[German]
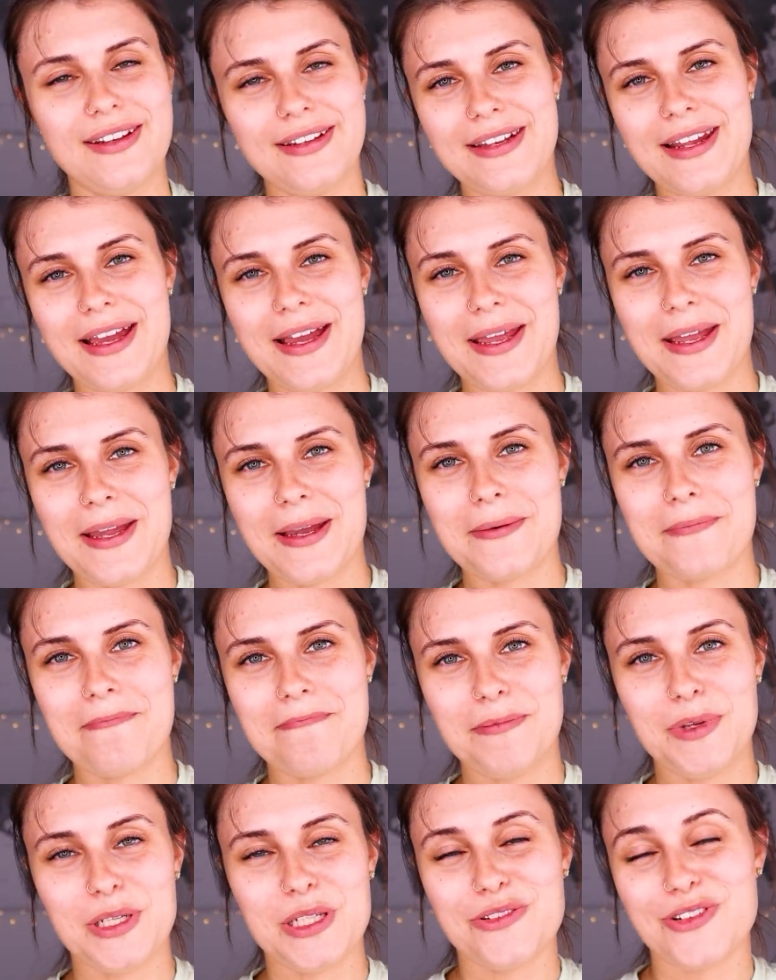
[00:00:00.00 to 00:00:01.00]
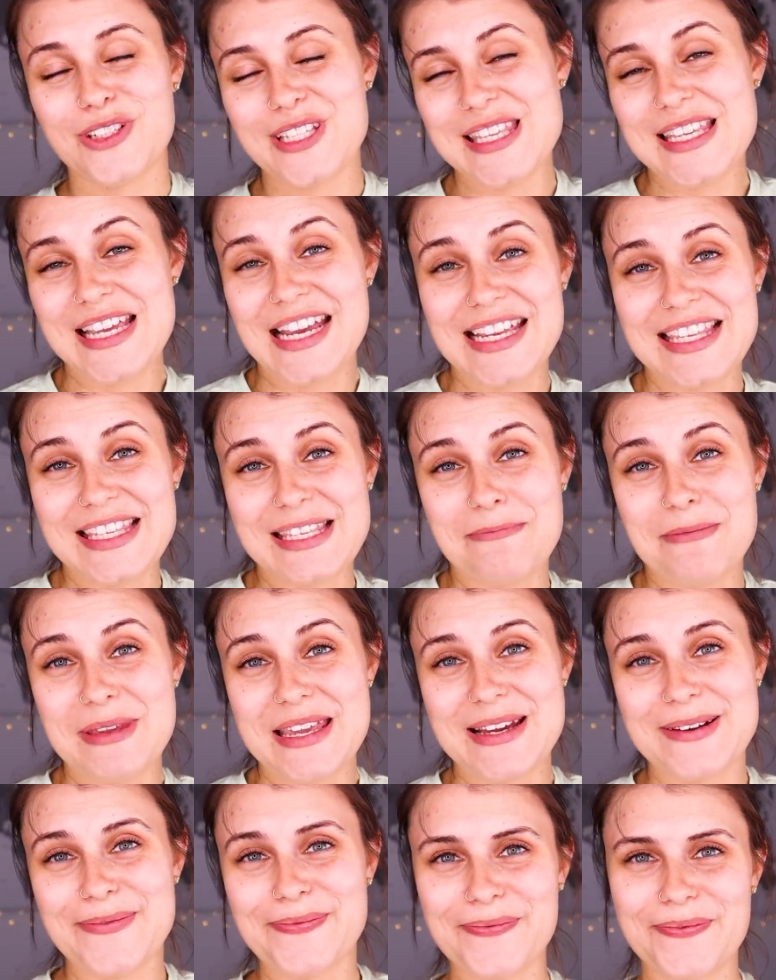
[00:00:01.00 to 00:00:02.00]
Daher bitte verzeiht es
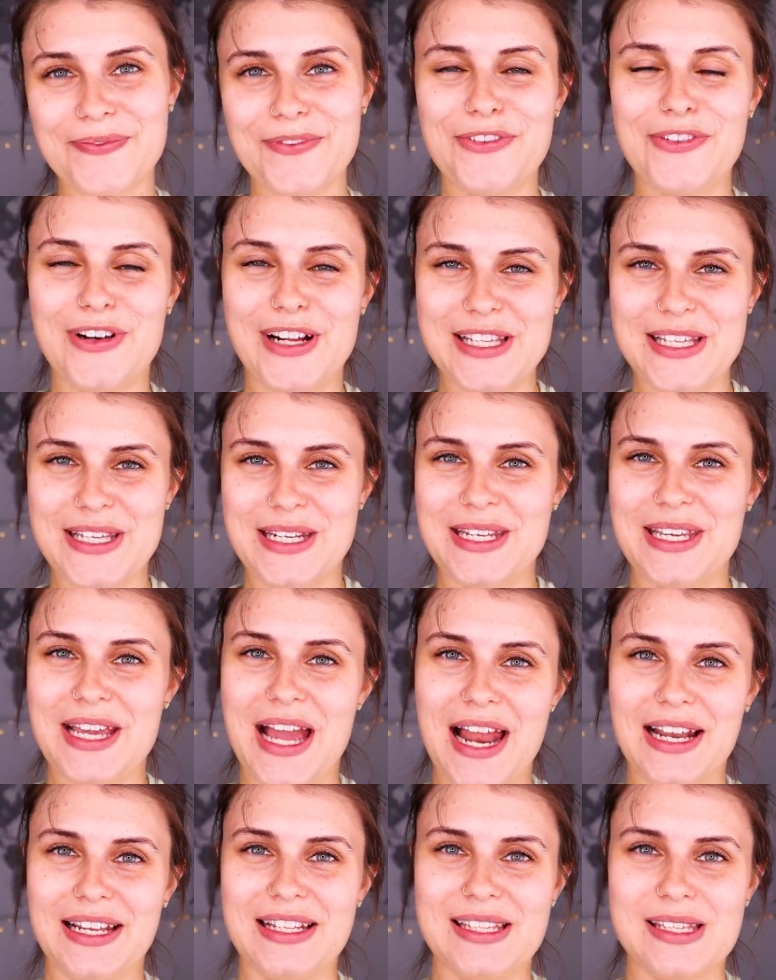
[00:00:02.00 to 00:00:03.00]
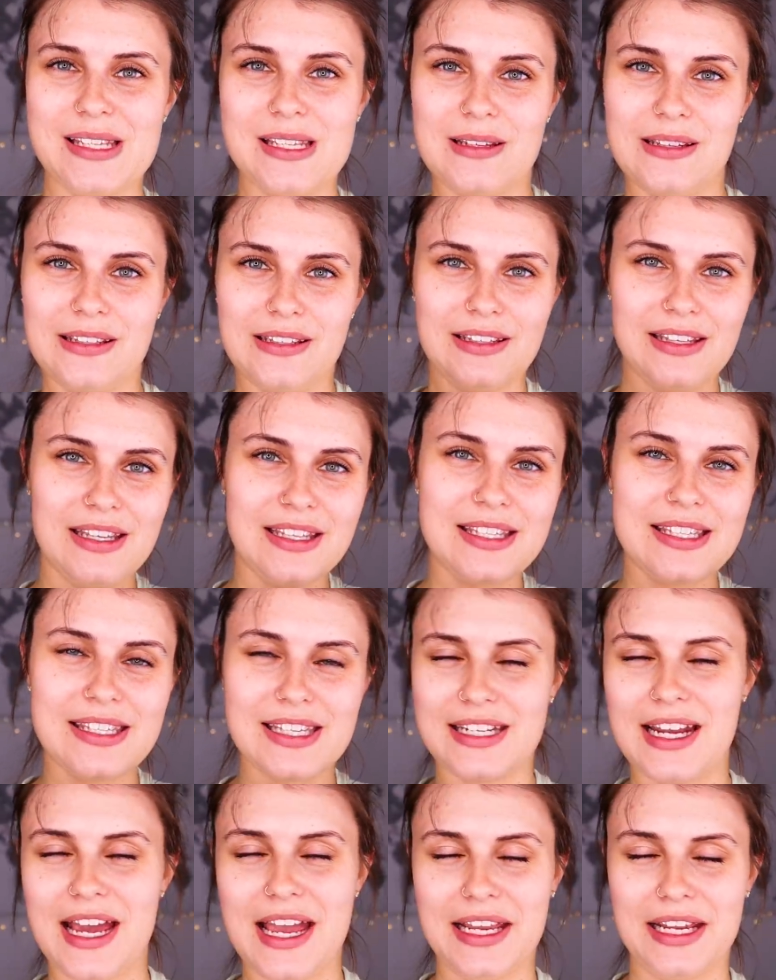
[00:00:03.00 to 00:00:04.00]
mir, falls ihr nicht alles ins
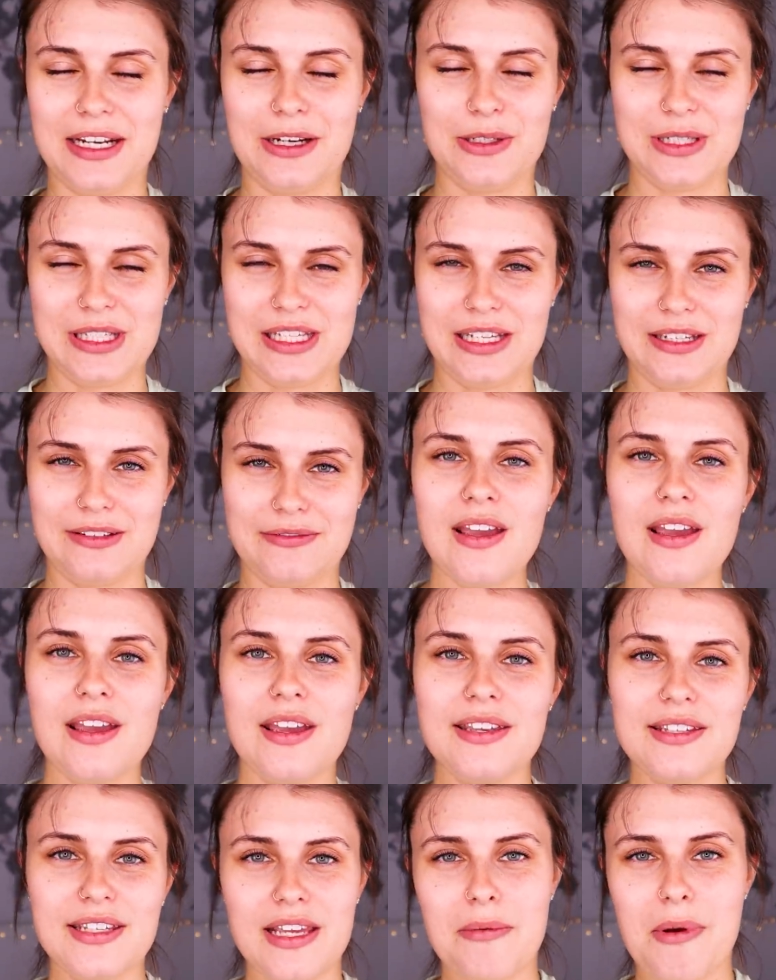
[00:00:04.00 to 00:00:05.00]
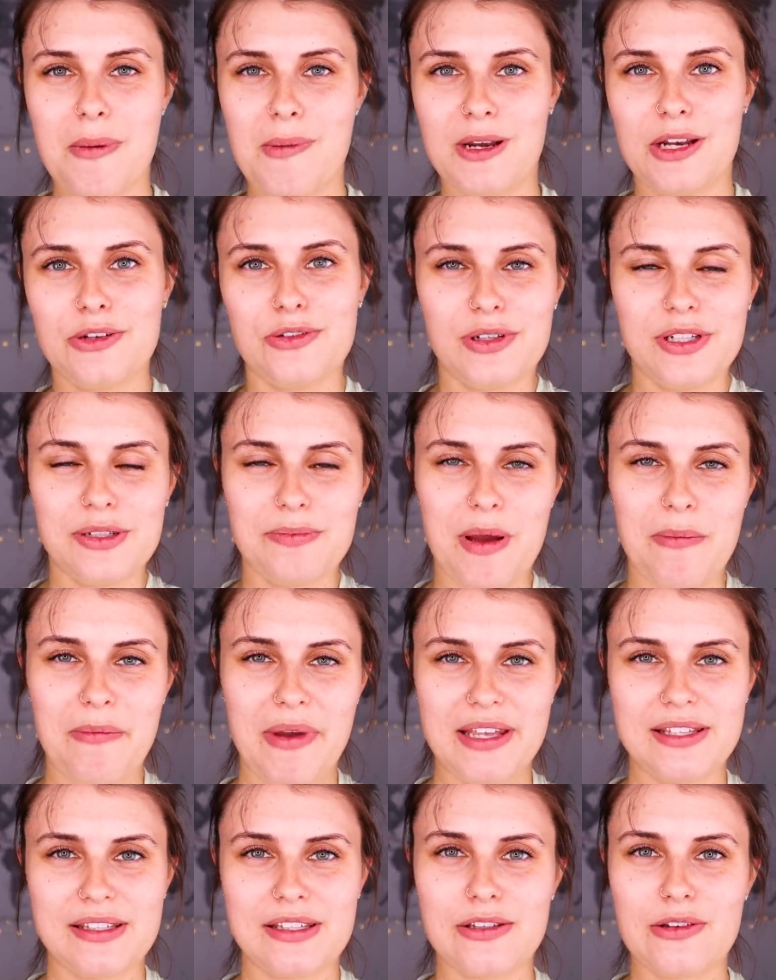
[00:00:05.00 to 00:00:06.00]
Detail genau seht. Ich gebe aber natürlich mein
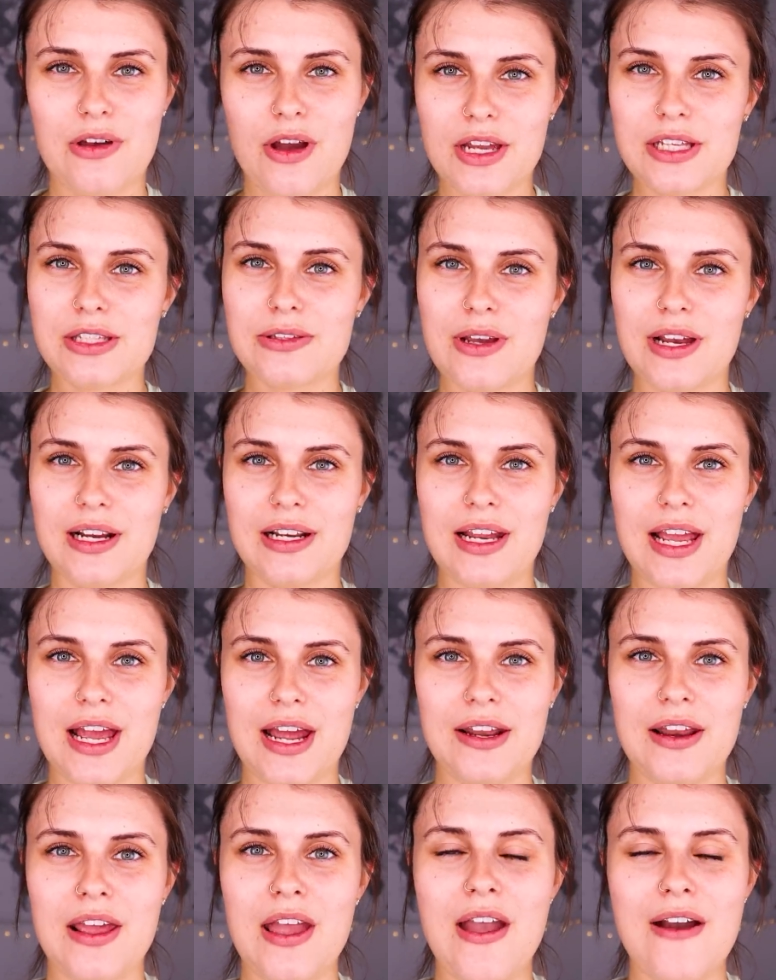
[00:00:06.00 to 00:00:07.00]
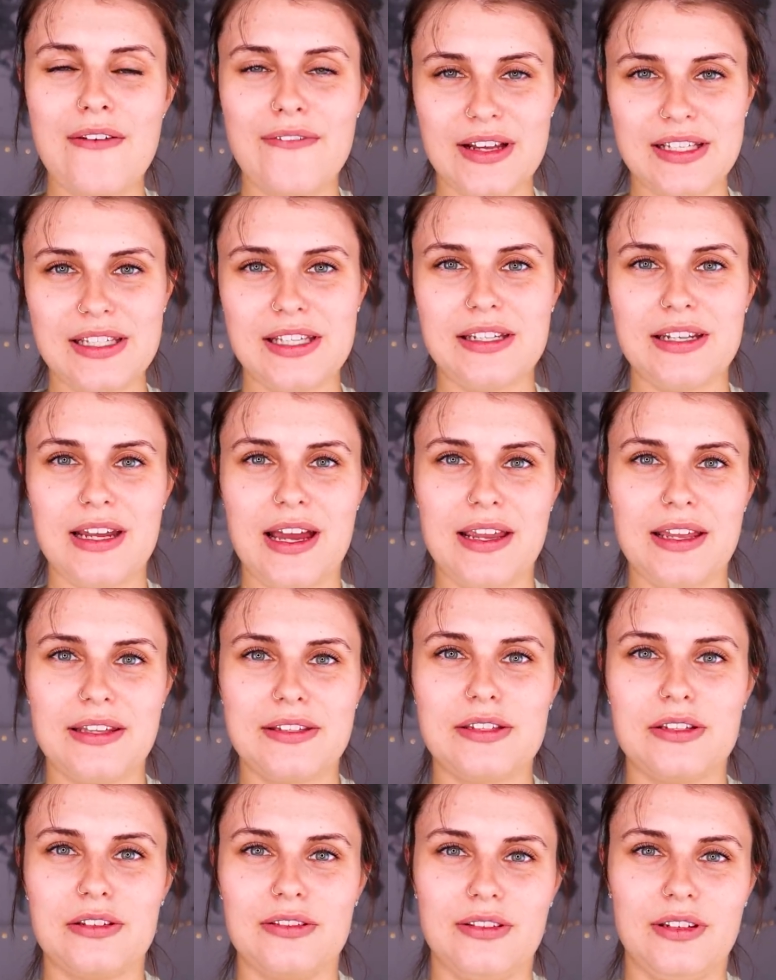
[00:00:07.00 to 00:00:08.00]
Bestes, euch zu erklären, was ich da
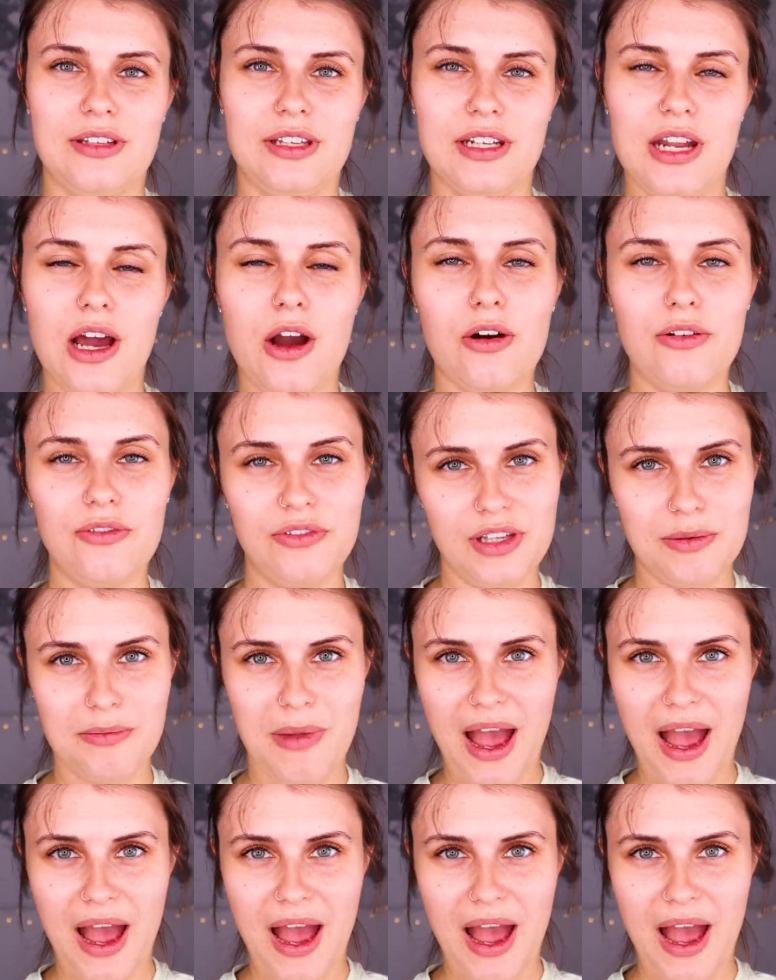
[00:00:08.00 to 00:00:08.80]
jetzt genau wie